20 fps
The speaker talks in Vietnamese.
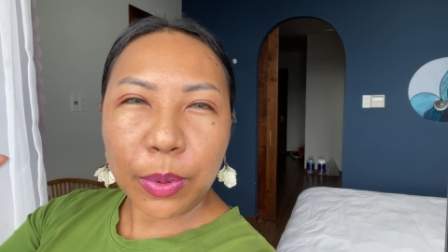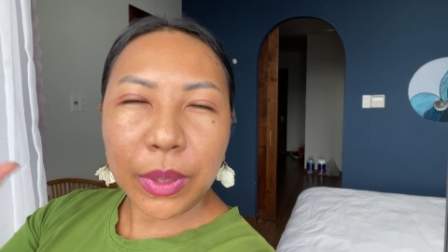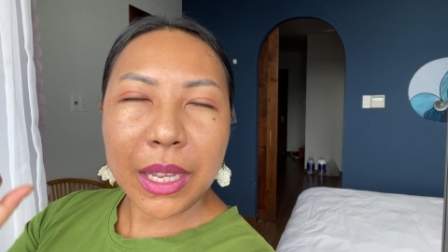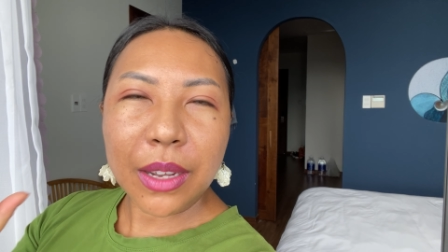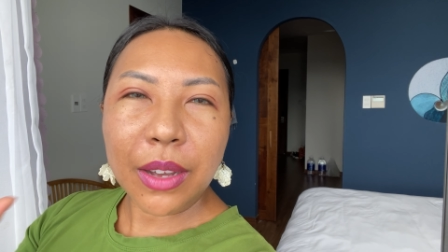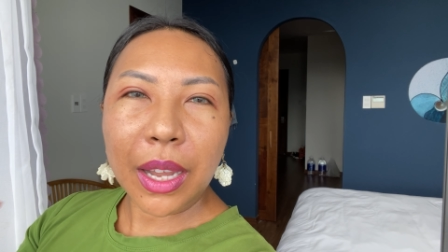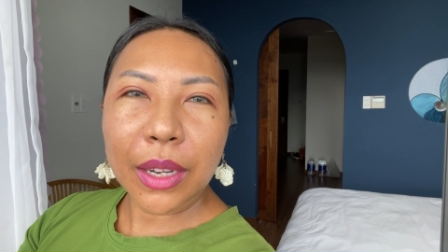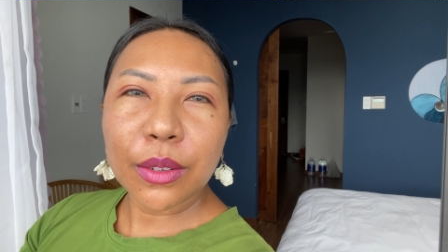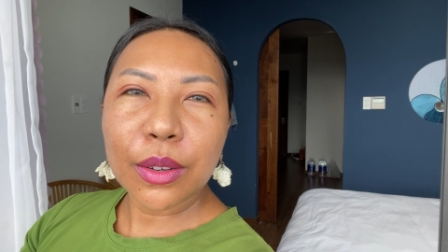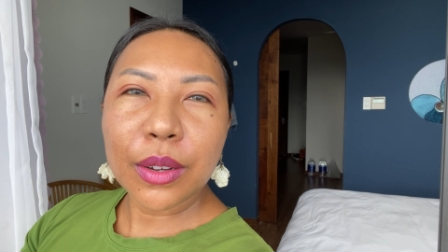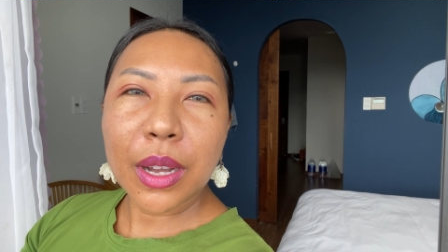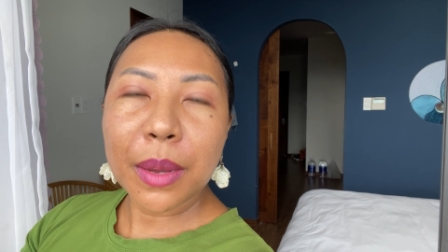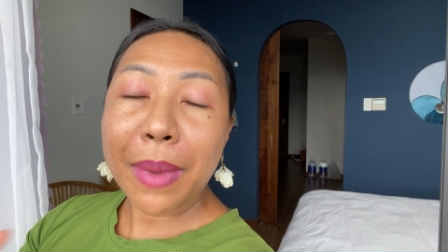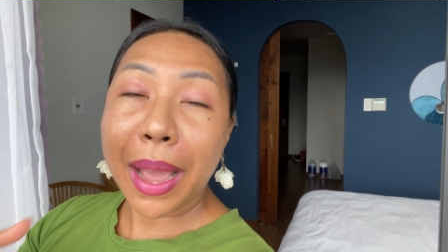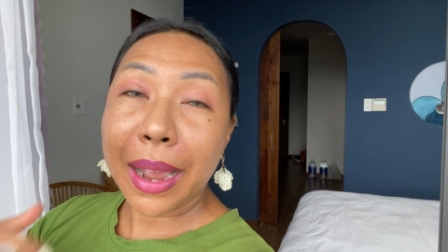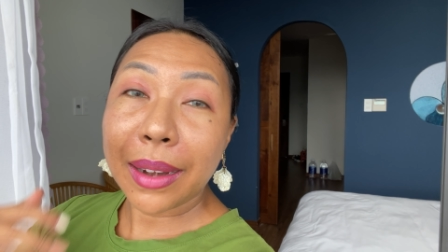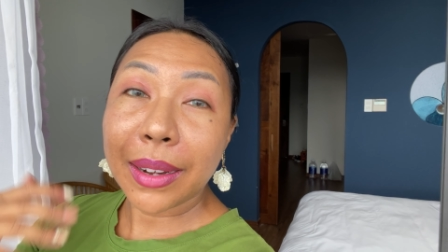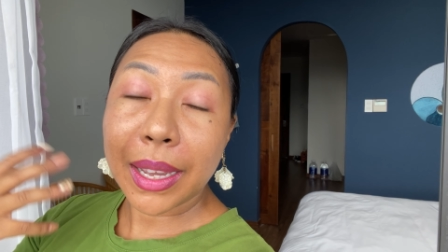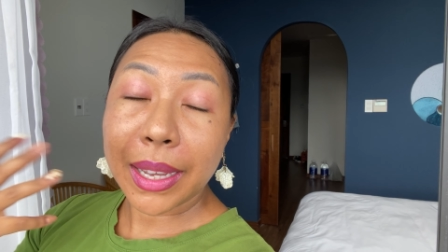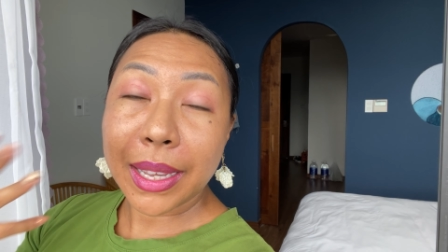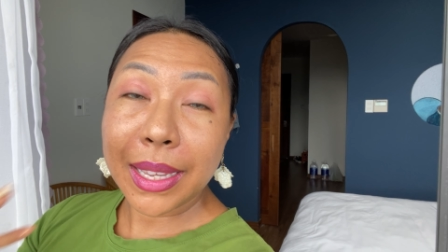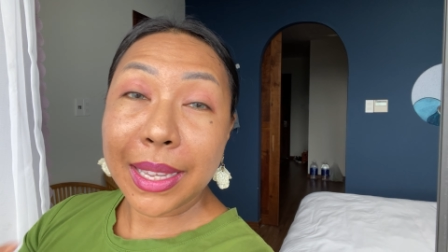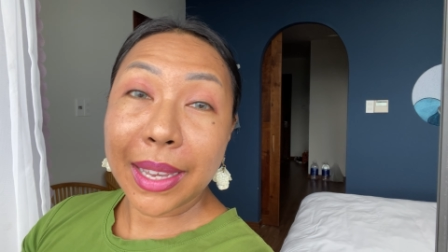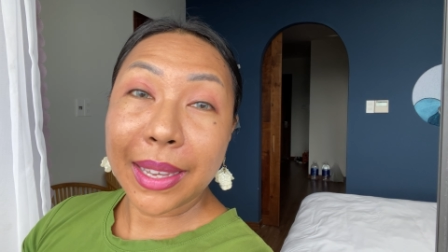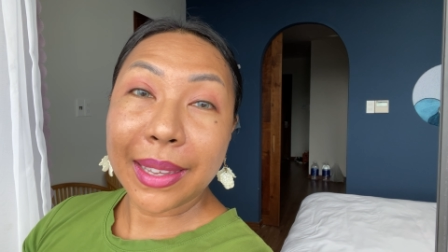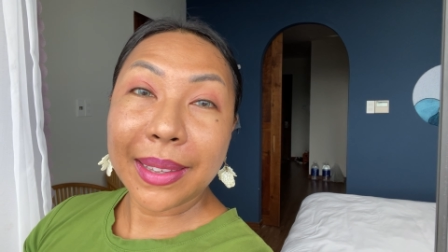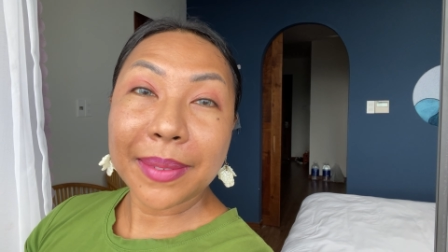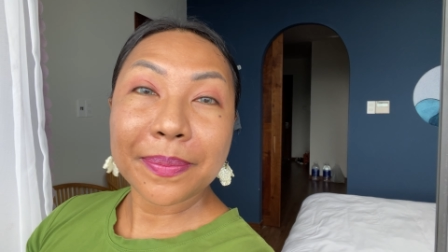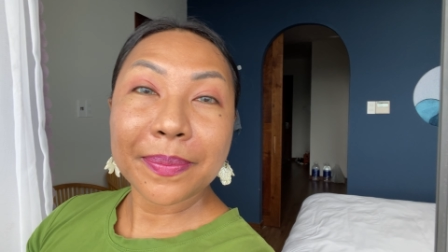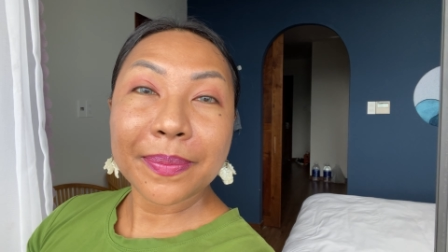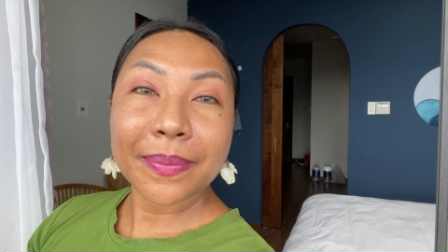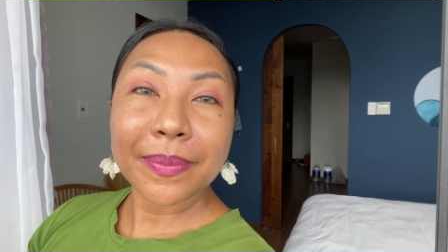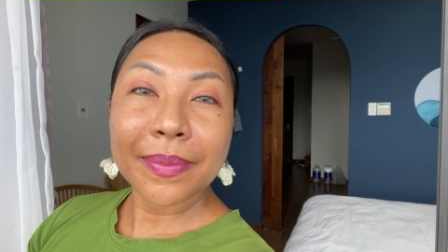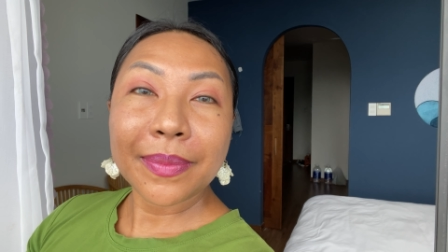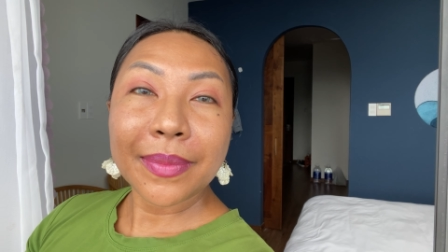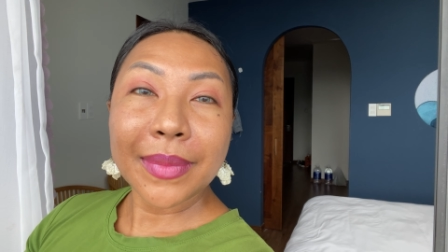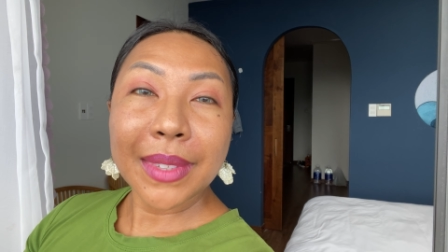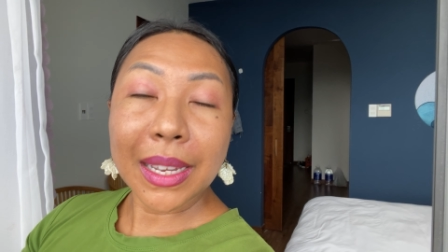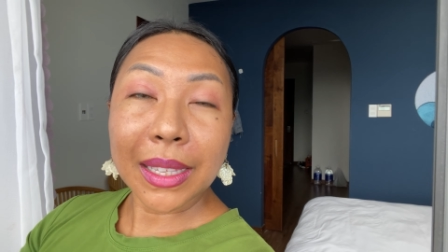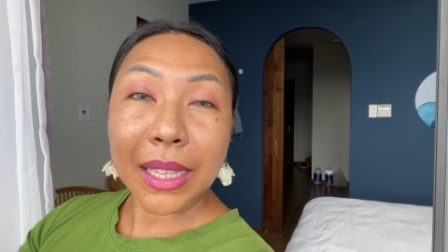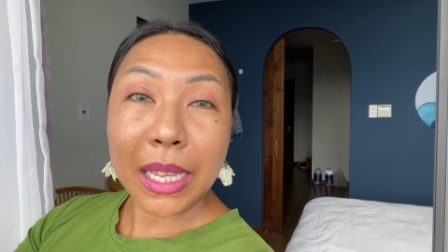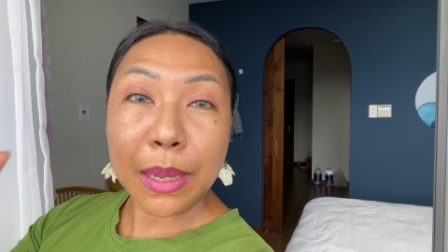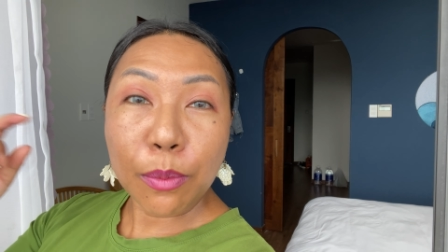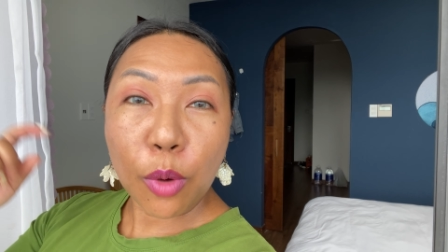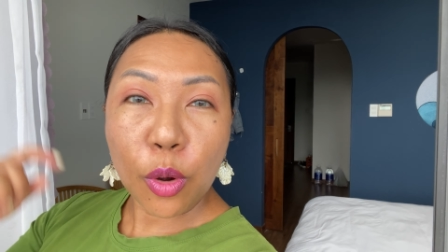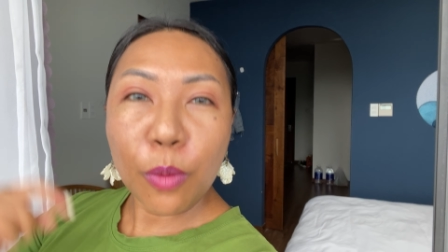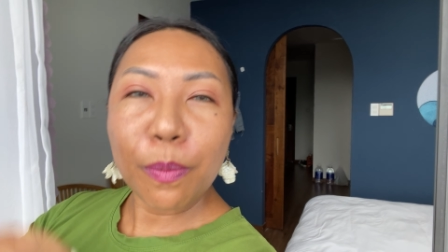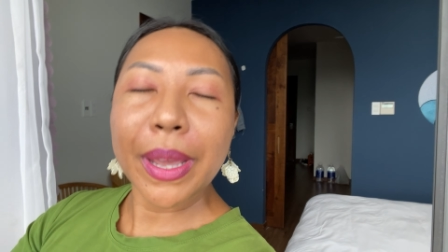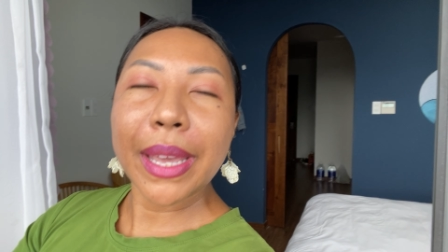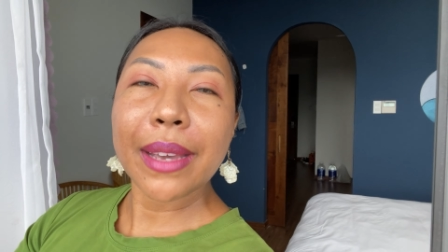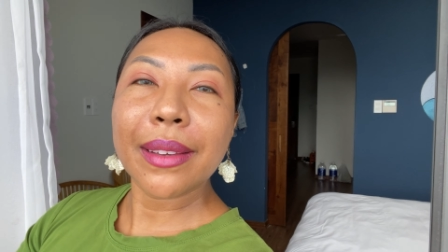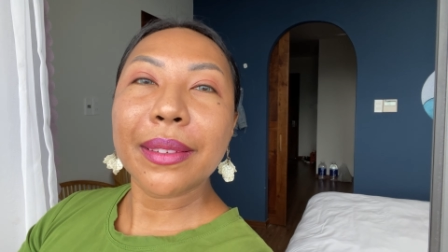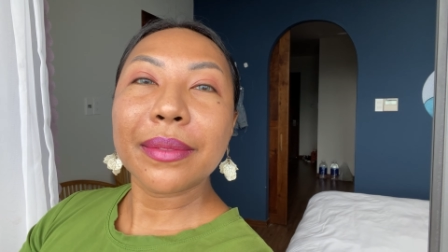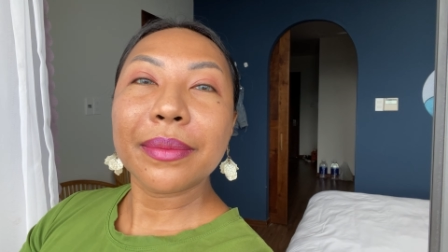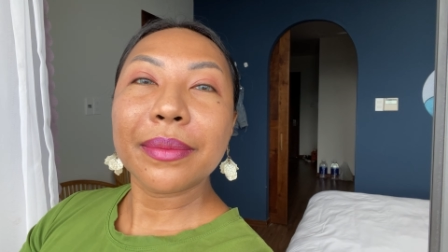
tiếng Anh của các bạn là cái gì Nhật Ly muốn biết